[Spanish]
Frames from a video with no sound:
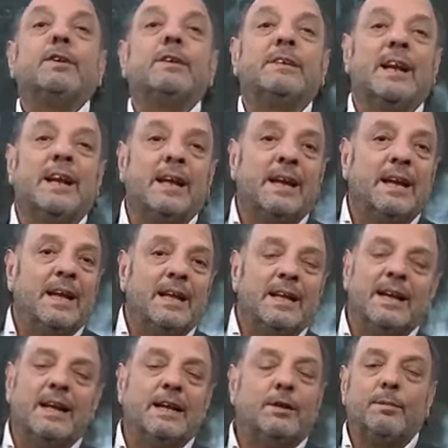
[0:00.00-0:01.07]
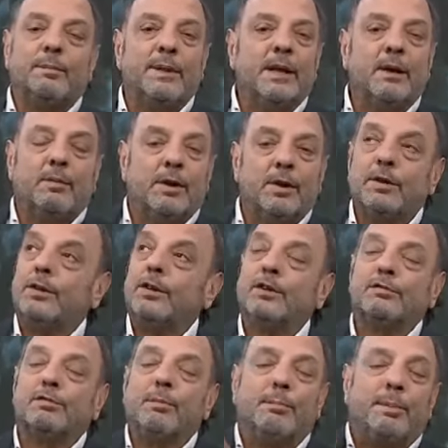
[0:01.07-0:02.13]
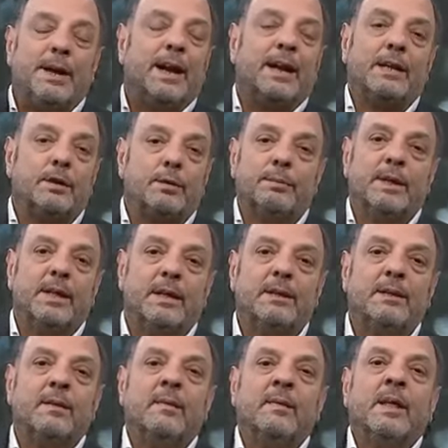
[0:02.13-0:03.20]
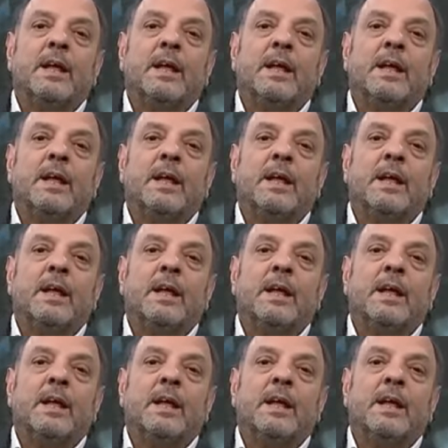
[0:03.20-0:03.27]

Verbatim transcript: por eso dice la, estupidez cuando nos supera la estupidez.